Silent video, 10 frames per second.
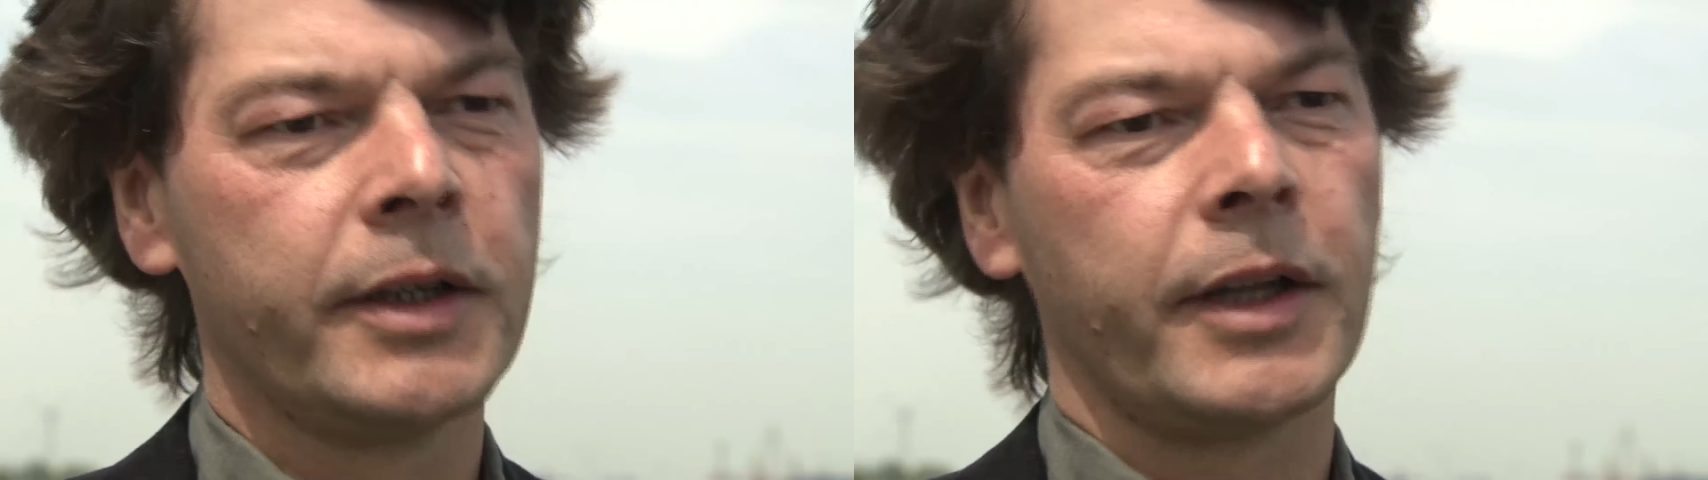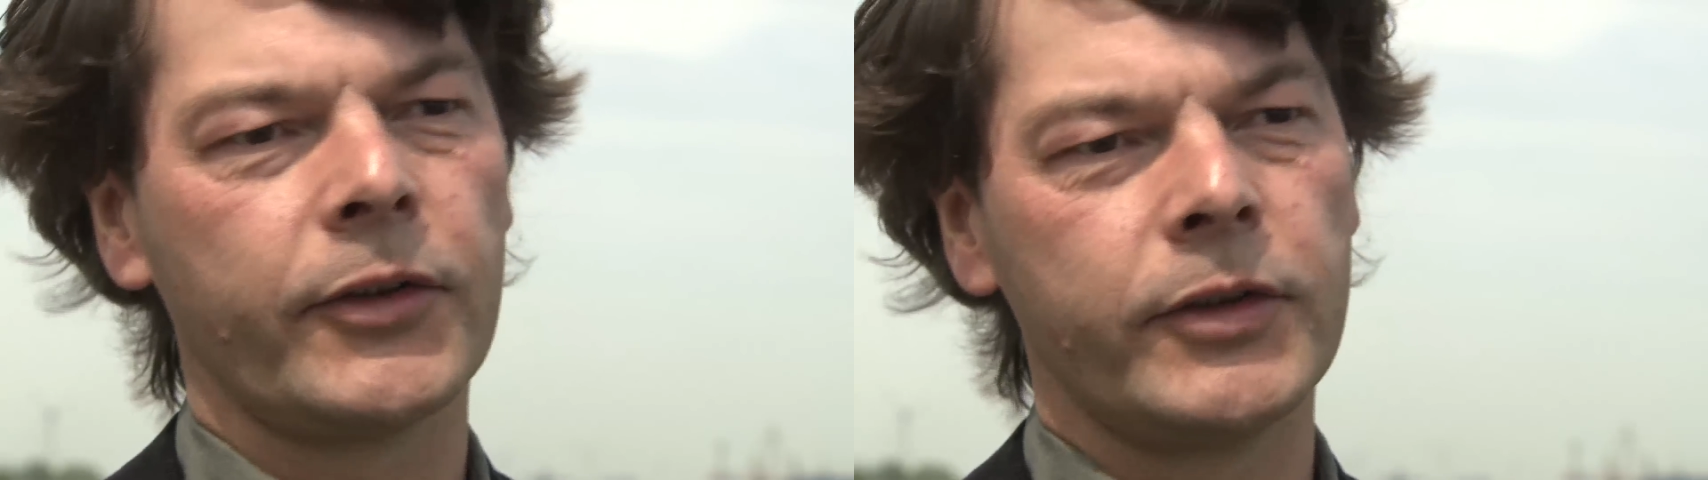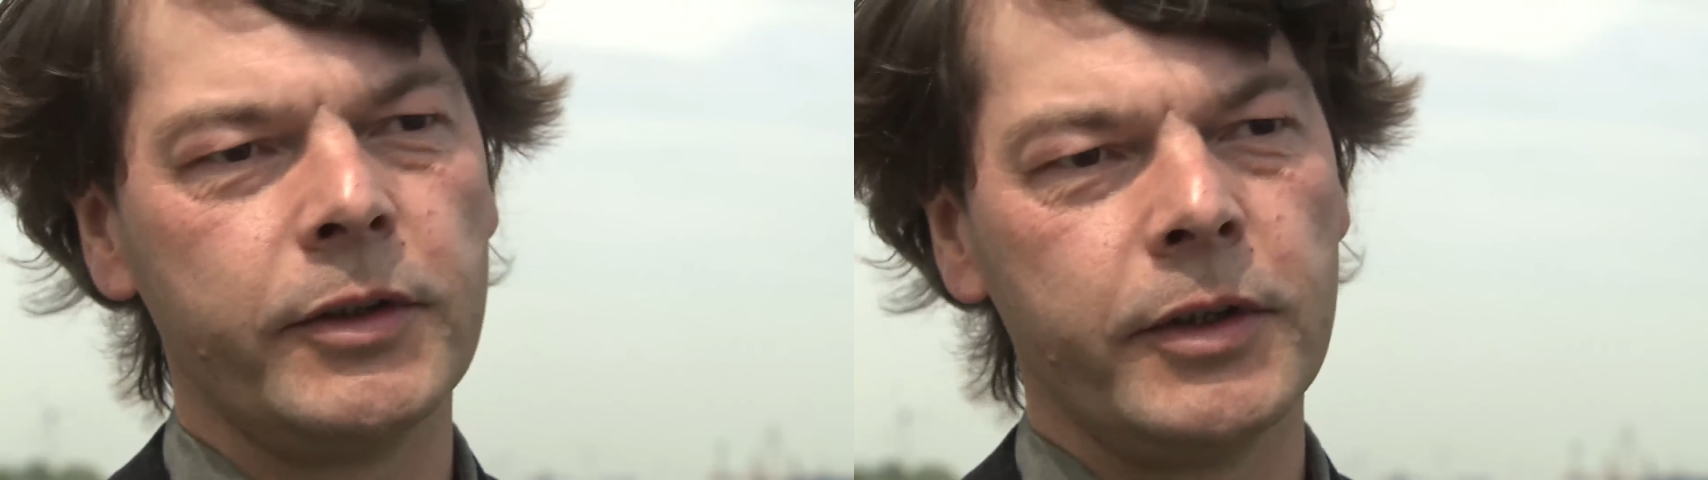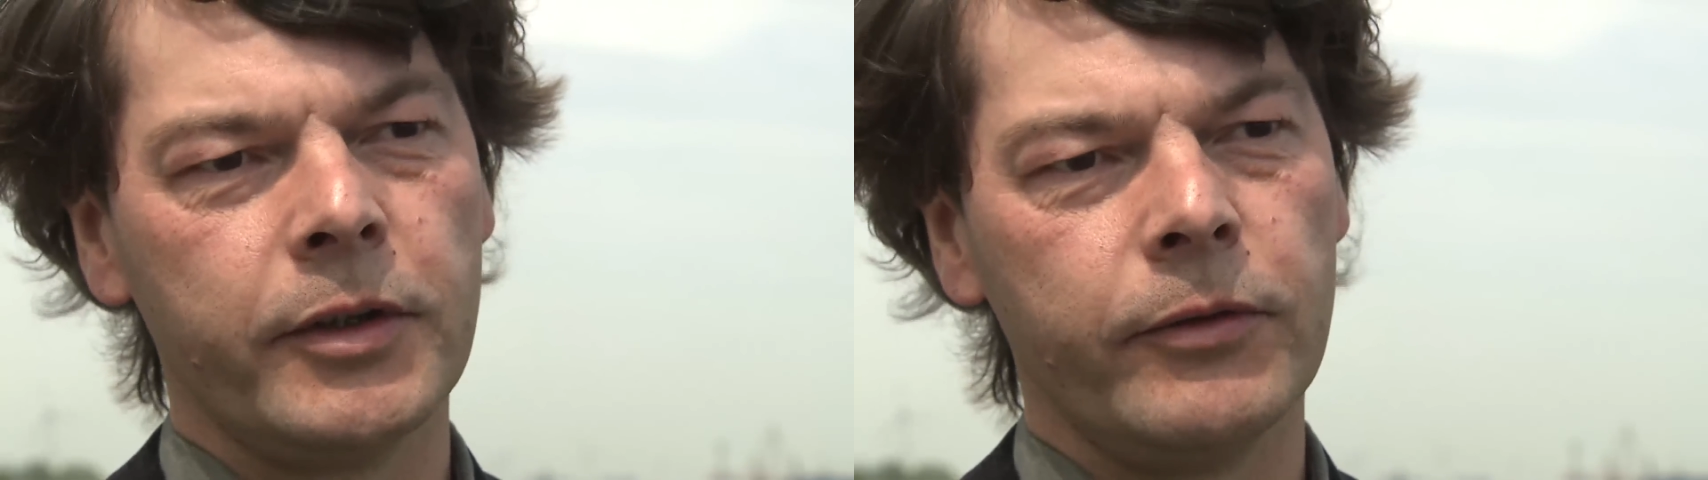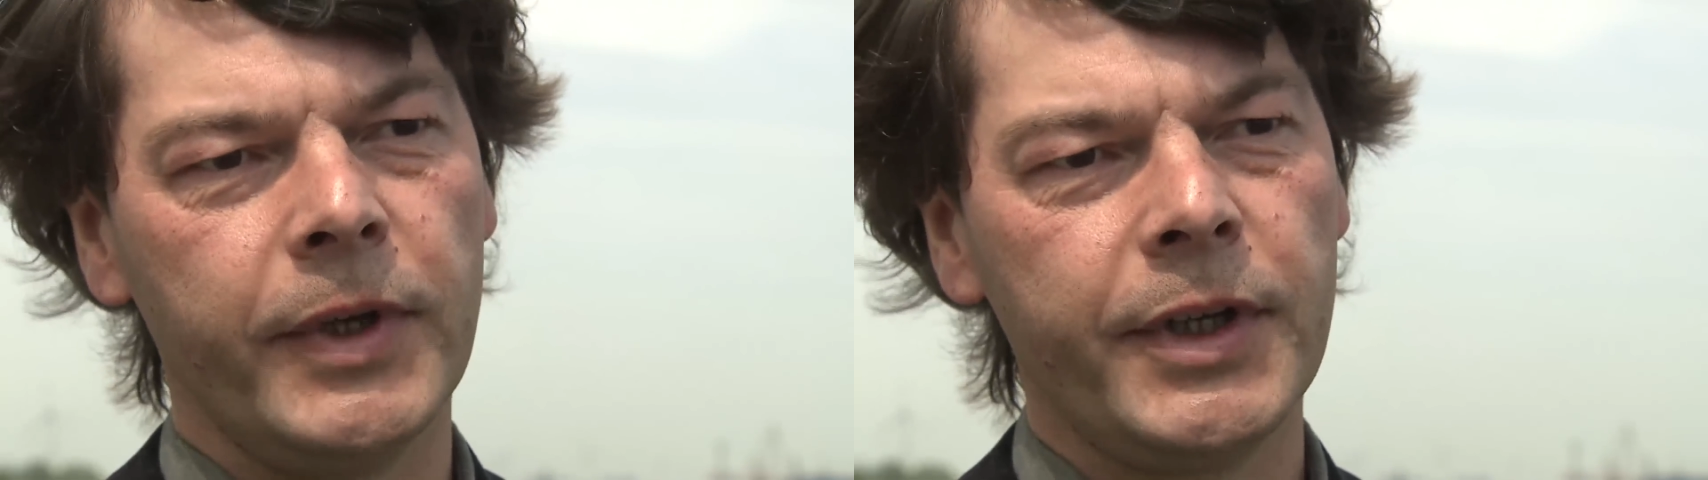dass die
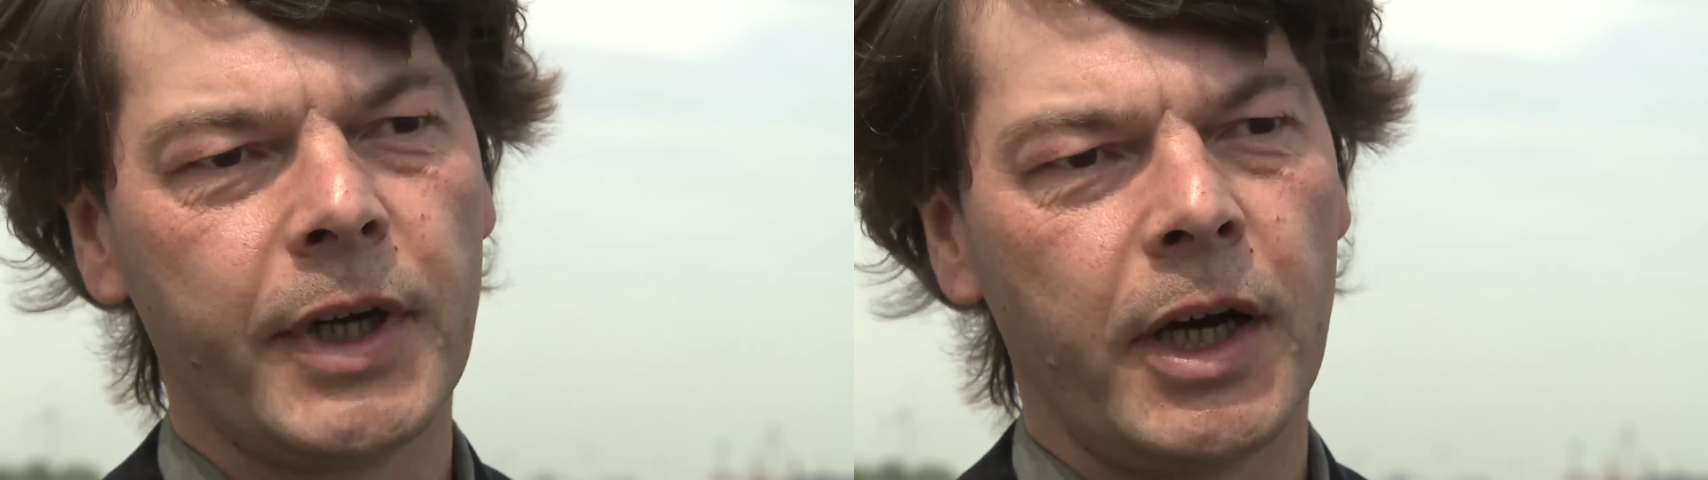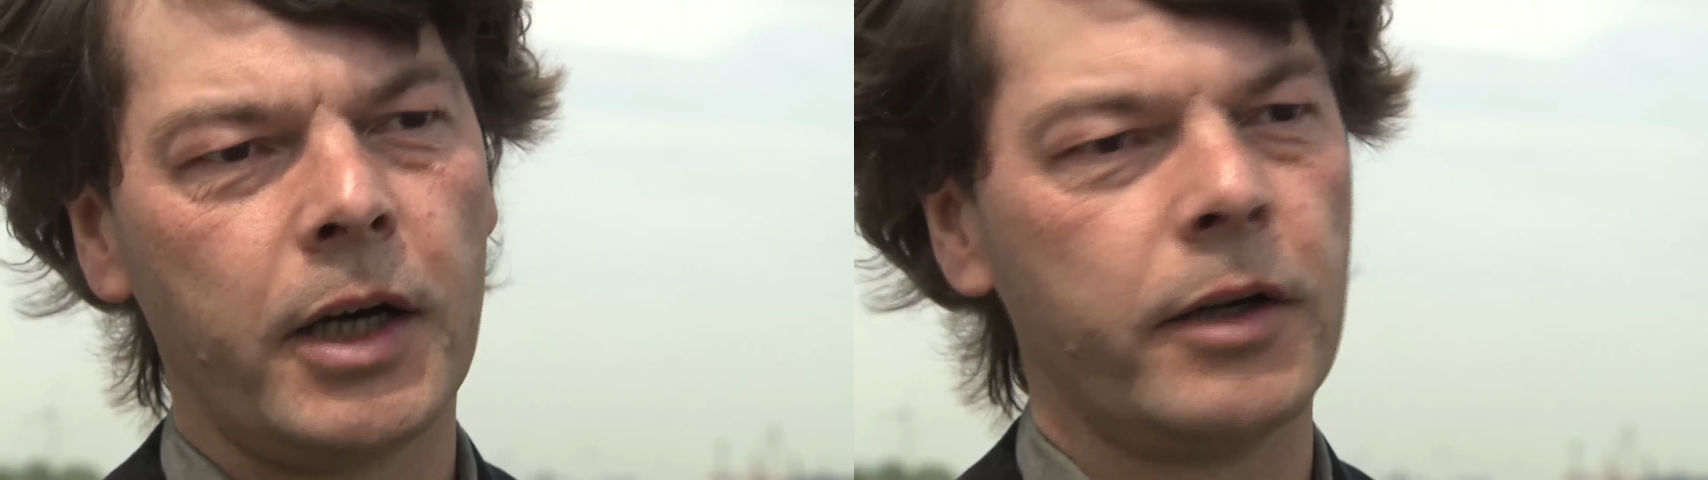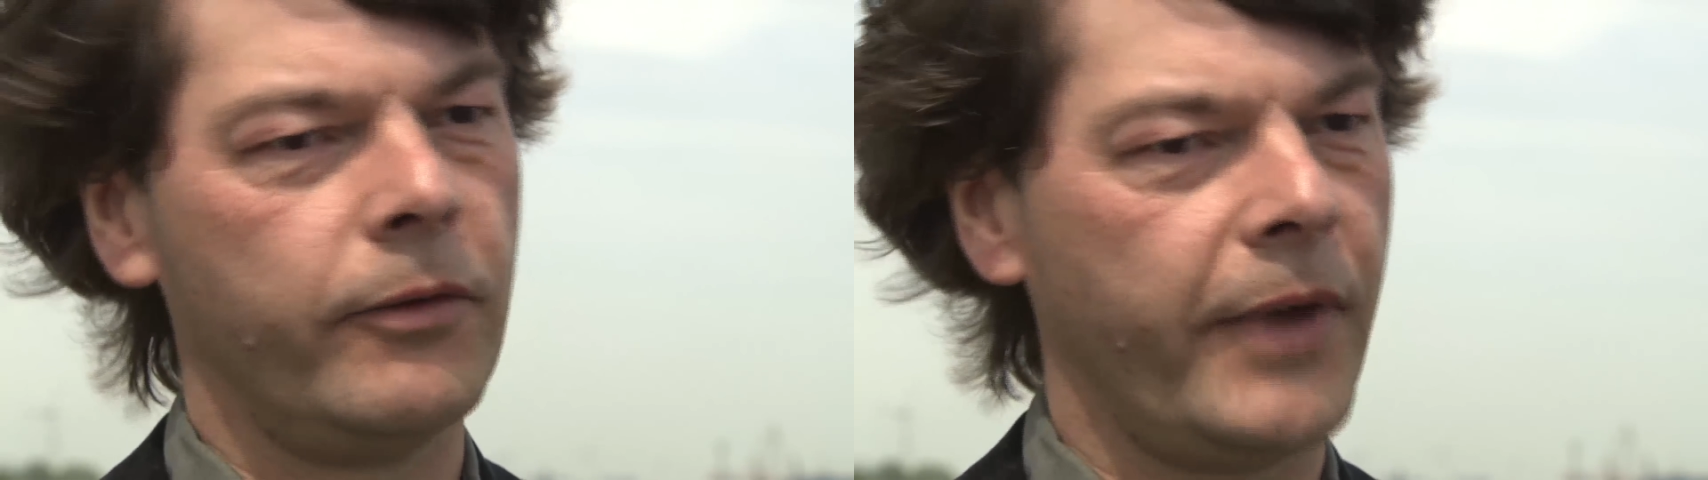Winter